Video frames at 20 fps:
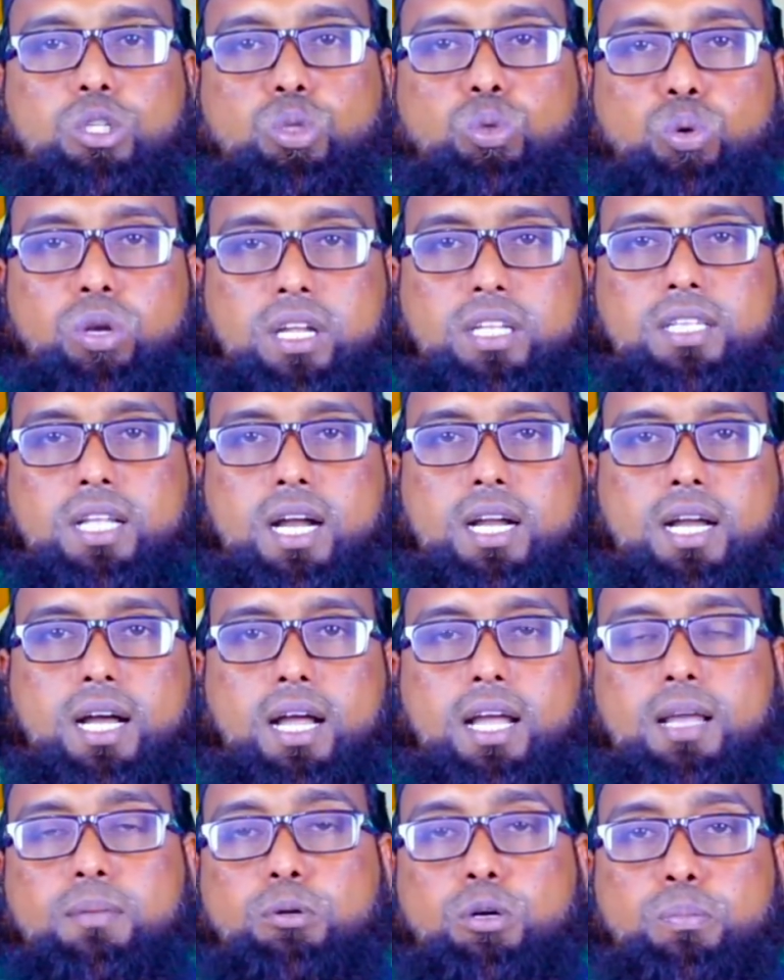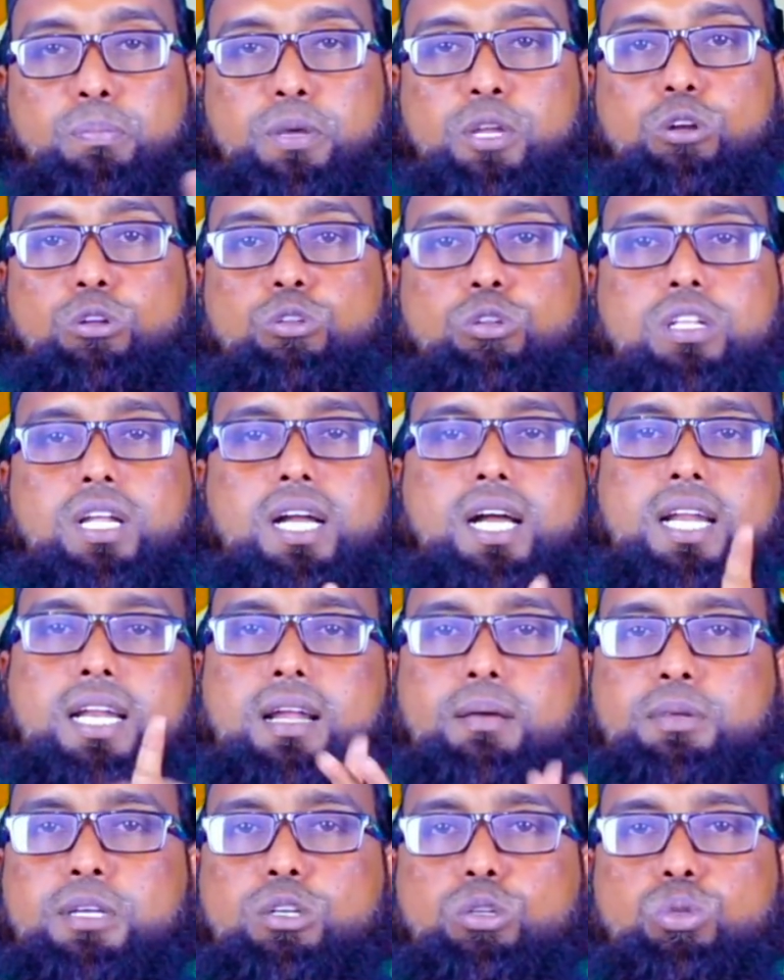দূরে থাকা এবং বিরত থাকার
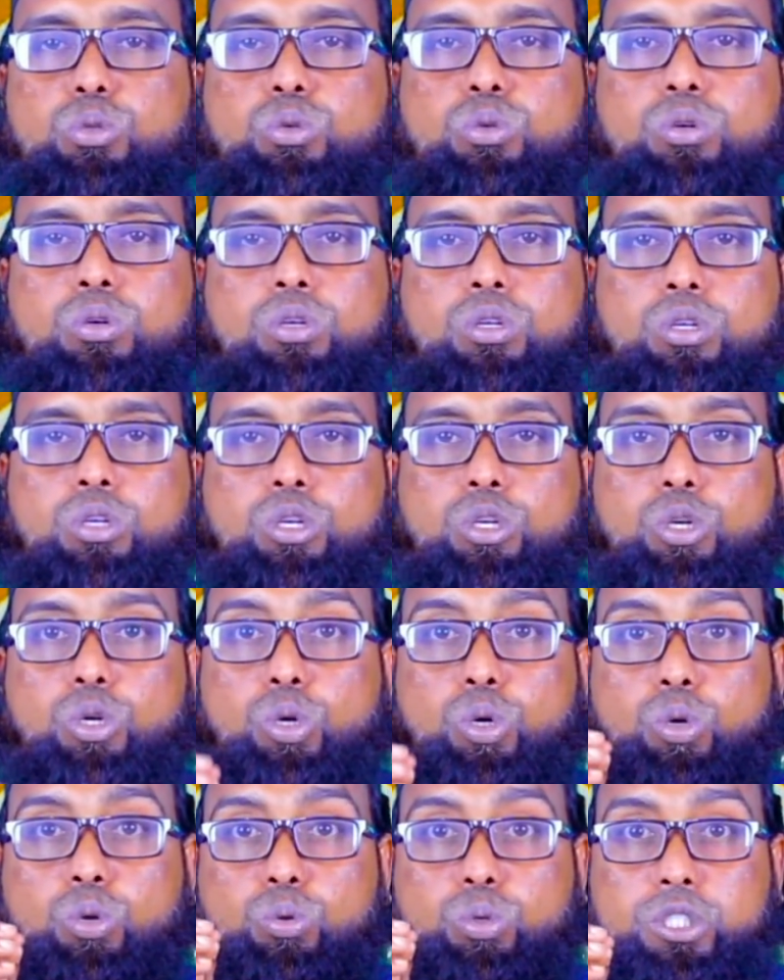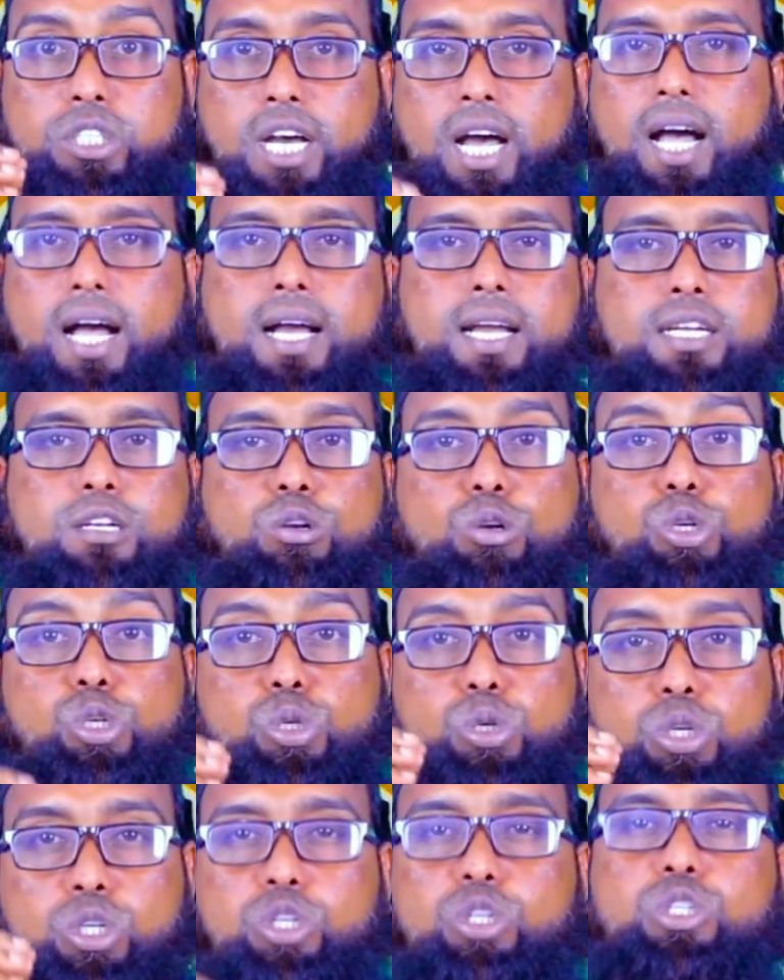নামে কিন্তু রোজা এটা হলো
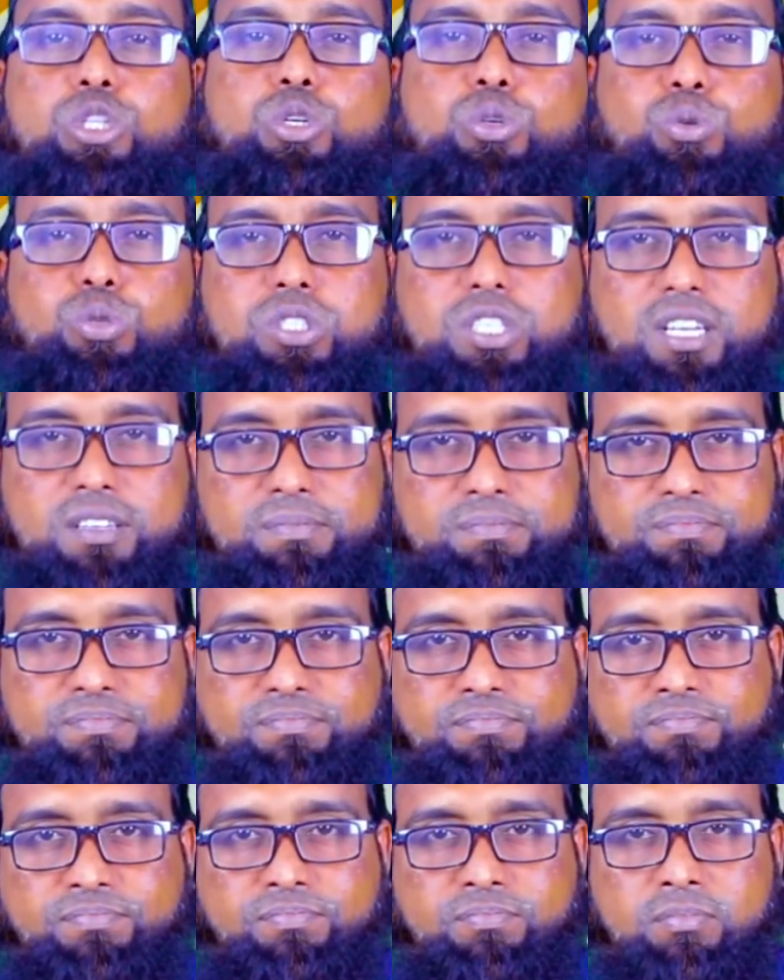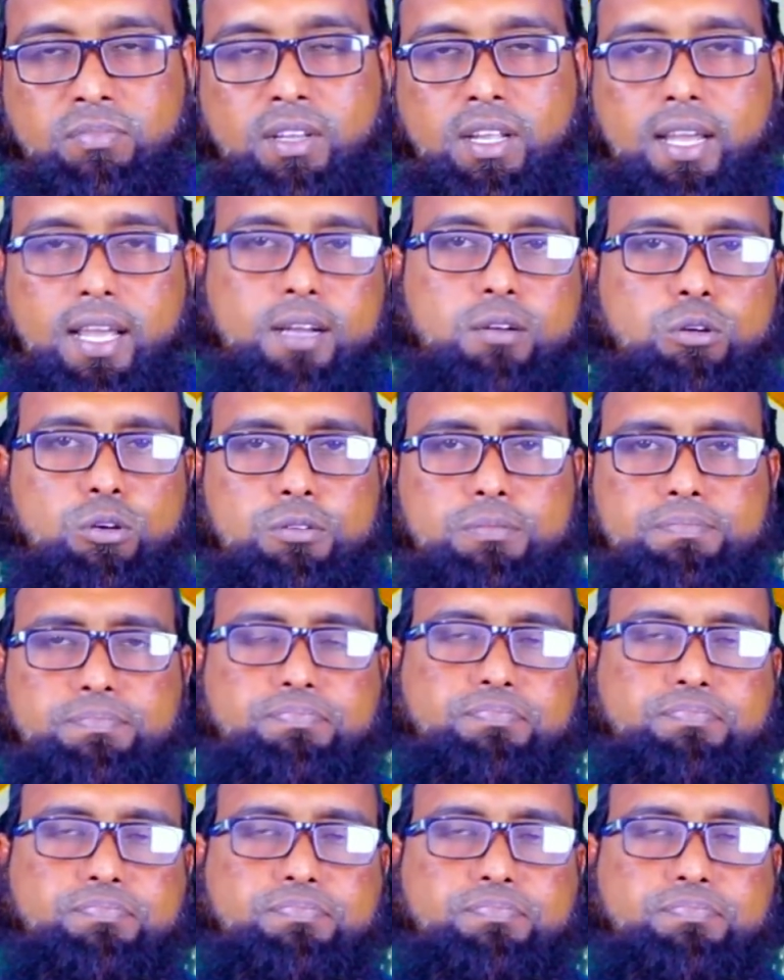শরীয়তের রোজা এখন